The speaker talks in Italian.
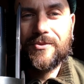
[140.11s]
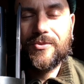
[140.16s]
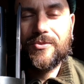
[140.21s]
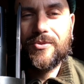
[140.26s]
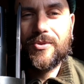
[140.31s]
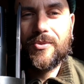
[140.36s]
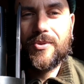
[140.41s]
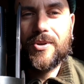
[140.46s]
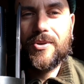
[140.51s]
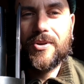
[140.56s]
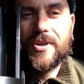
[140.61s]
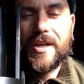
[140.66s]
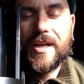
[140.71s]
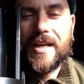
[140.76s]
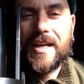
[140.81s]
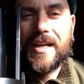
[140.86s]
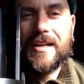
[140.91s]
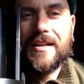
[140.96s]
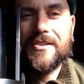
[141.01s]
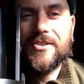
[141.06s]
tutto quello
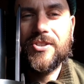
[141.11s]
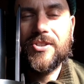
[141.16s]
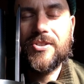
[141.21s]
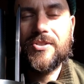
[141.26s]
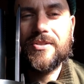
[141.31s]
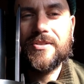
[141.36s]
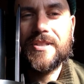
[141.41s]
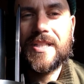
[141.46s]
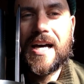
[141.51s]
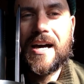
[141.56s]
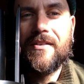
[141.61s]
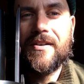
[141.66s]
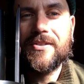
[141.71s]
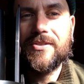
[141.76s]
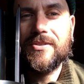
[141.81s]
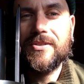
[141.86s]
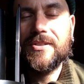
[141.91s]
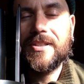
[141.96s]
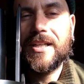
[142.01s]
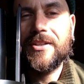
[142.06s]
che lo circondava
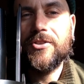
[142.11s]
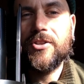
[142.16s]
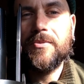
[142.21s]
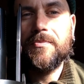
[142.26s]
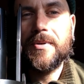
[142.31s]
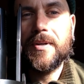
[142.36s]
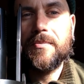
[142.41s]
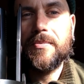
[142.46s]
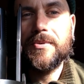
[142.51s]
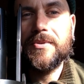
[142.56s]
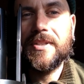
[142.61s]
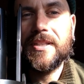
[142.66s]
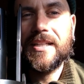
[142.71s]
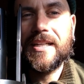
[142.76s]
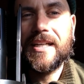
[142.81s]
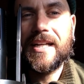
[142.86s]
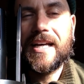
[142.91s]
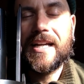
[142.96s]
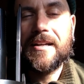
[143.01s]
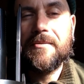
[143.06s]
soltanto per poter
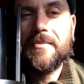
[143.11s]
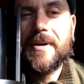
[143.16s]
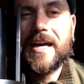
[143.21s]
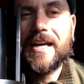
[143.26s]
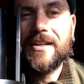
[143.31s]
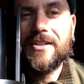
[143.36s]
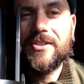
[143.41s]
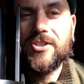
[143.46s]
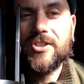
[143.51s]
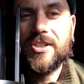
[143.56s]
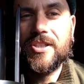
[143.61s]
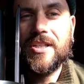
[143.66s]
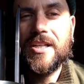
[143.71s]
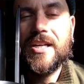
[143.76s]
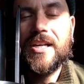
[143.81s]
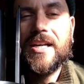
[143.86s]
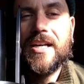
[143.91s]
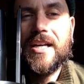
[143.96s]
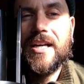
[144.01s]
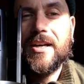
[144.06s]
creare merci
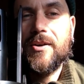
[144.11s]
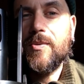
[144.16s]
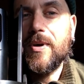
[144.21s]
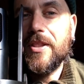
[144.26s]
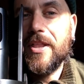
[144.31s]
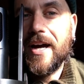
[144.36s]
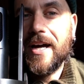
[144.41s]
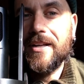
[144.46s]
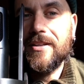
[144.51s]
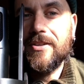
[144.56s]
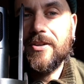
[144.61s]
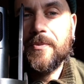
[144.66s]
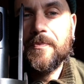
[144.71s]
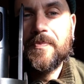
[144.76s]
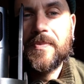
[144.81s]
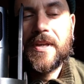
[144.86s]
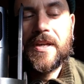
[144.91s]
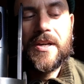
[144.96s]
e guadagno.